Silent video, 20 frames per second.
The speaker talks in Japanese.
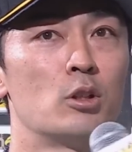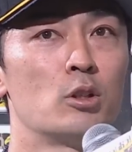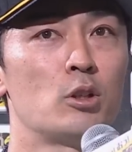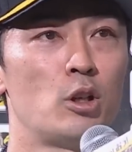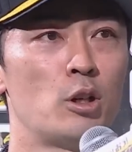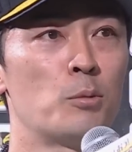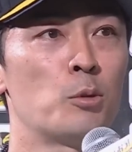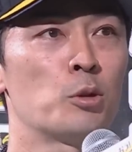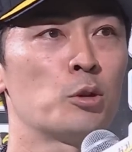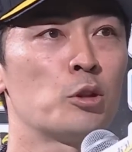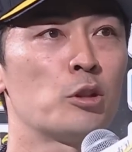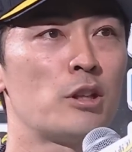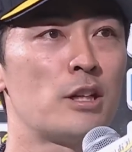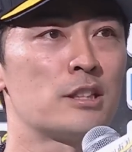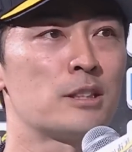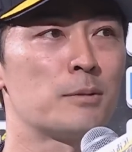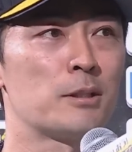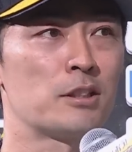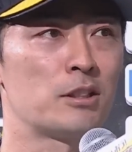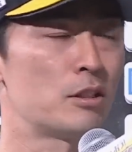いやもう
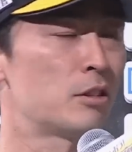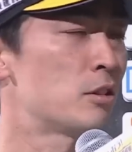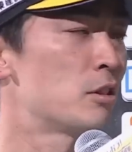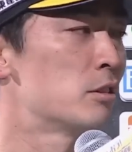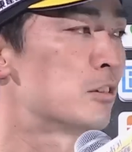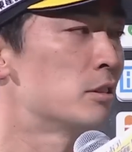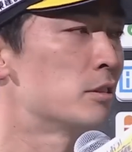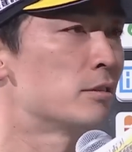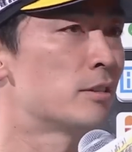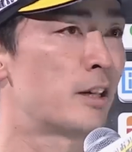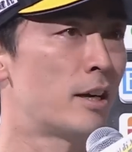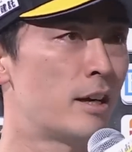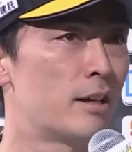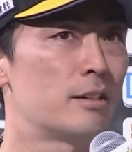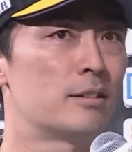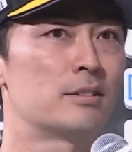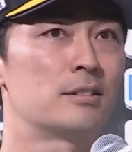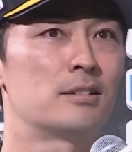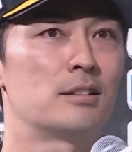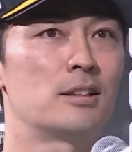ナイスバッティングという、は
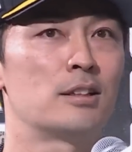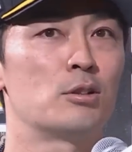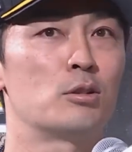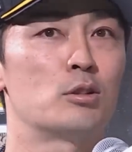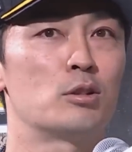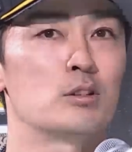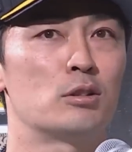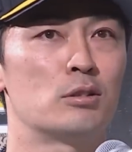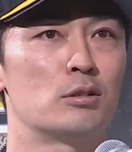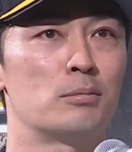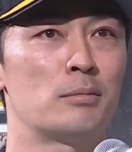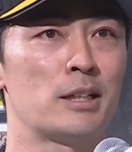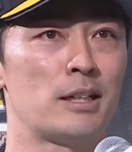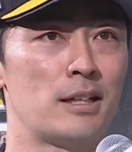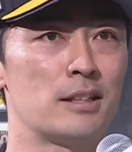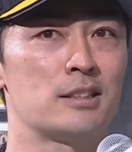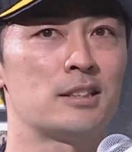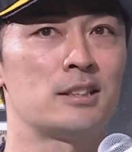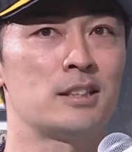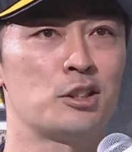いあのー、ま
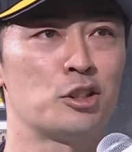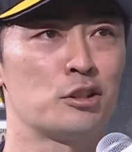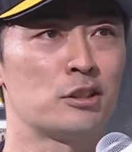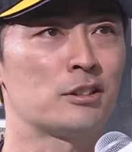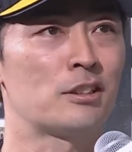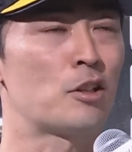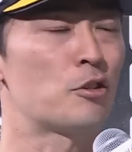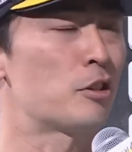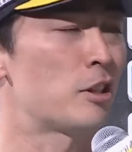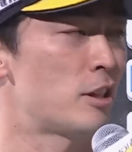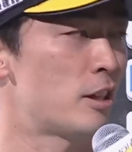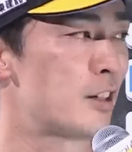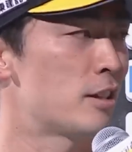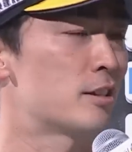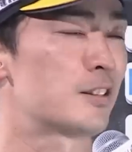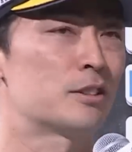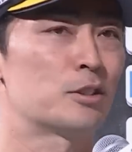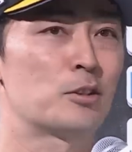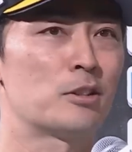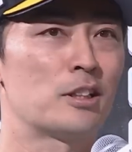だ試合中だったのでね
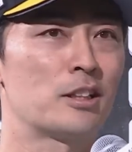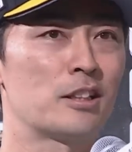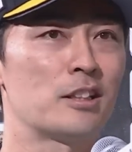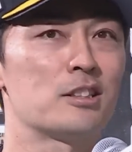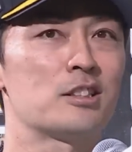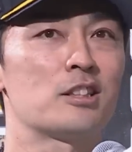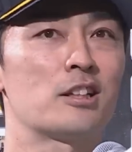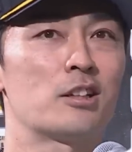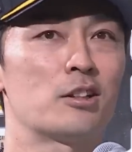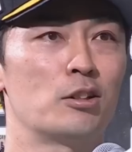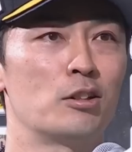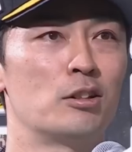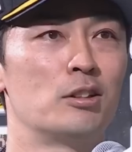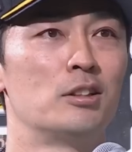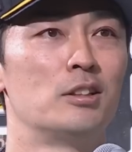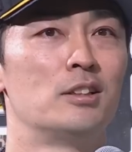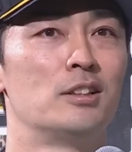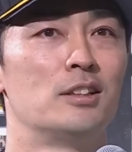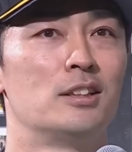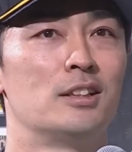それだけでしたけど、
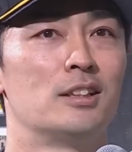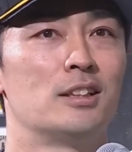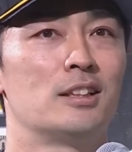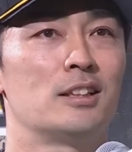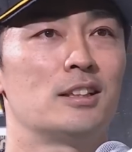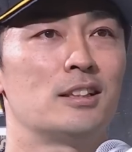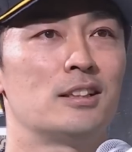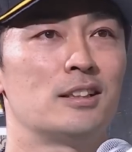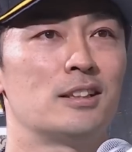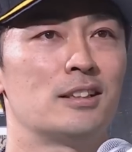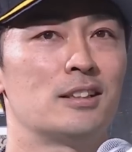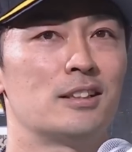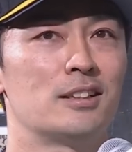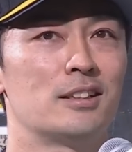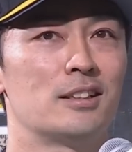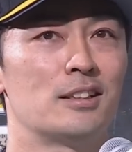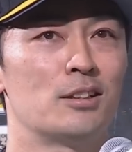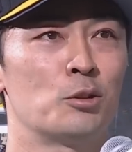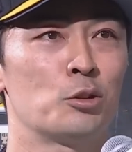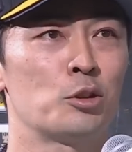
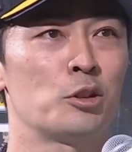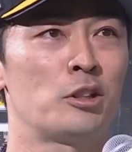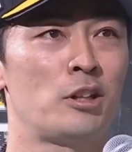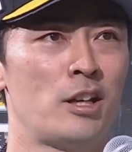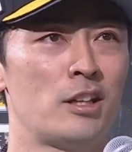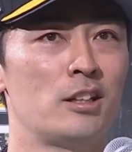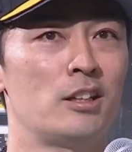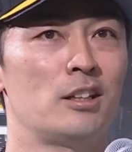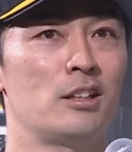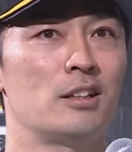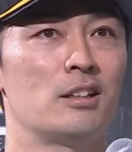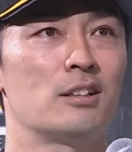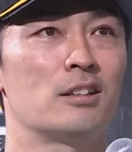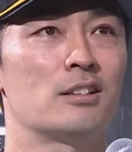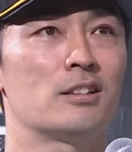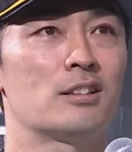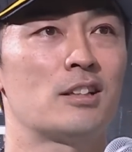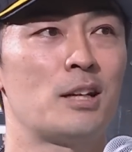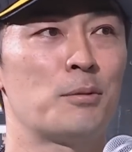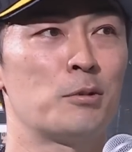えー、本当にねいい
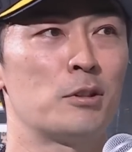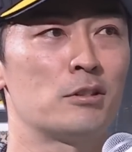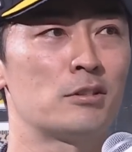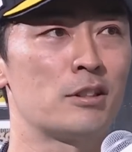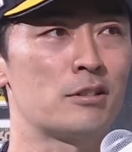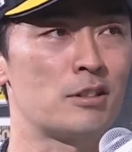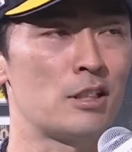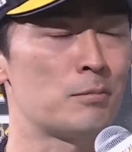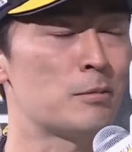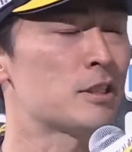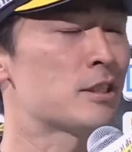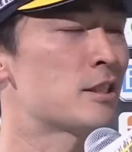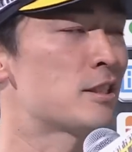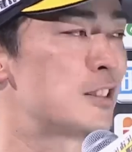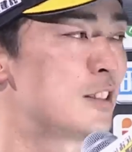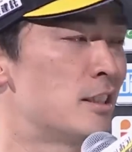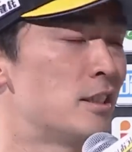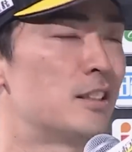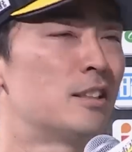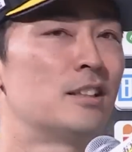タイムリー打ってくれました
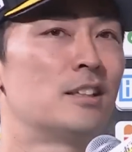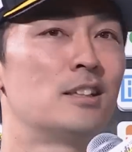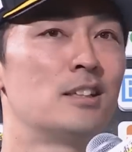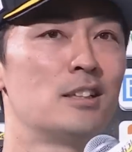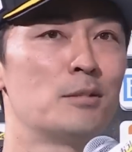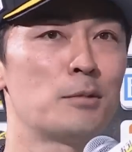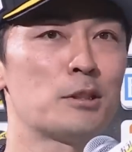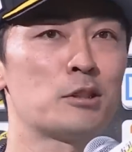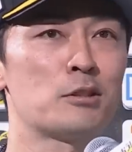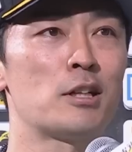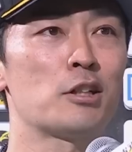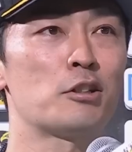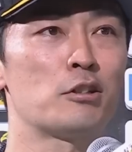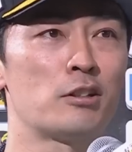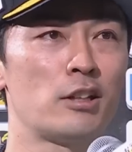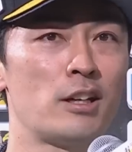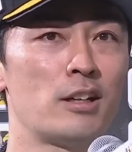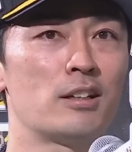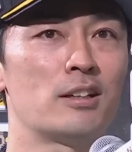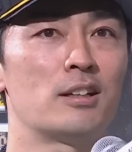し、まあ、その後
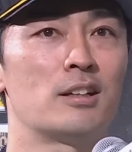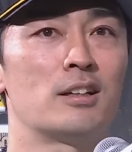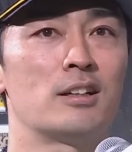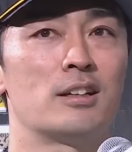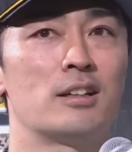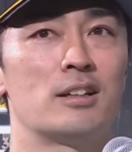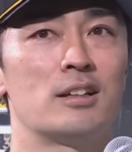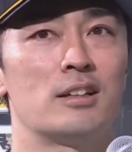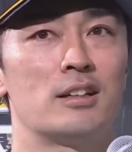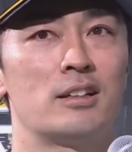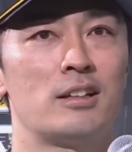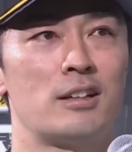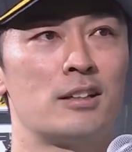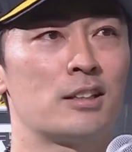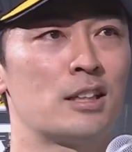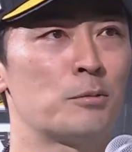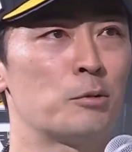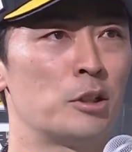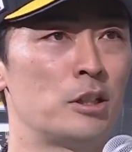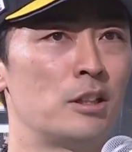ね、えー、
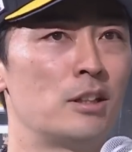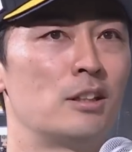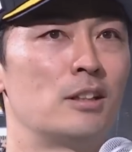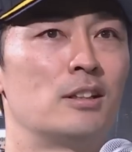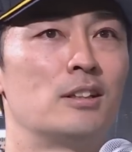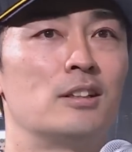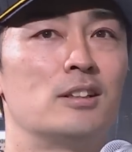柳田もいい